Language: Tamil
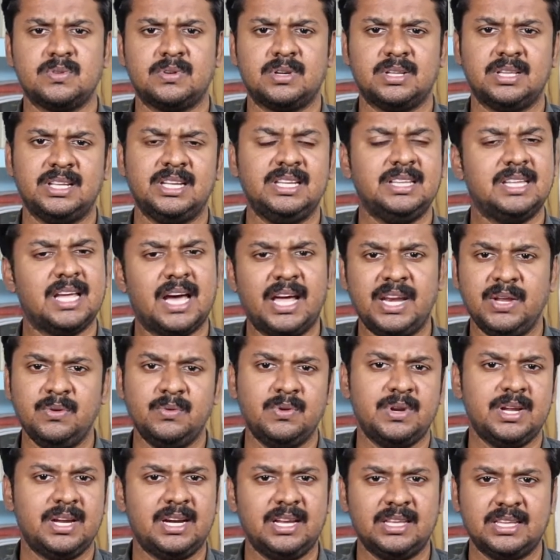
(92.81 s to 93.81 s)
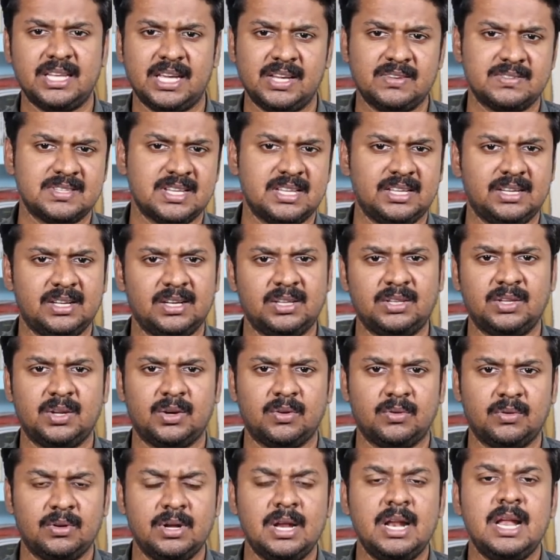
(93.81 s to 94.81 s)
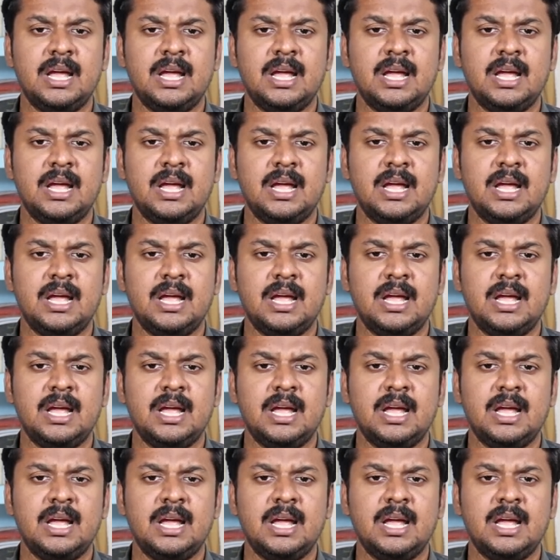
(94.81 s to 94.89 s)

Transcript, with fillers: சொல்கிறது இந்த அறிவுரைகளை தயவுசெய்து நிறுத்தணும்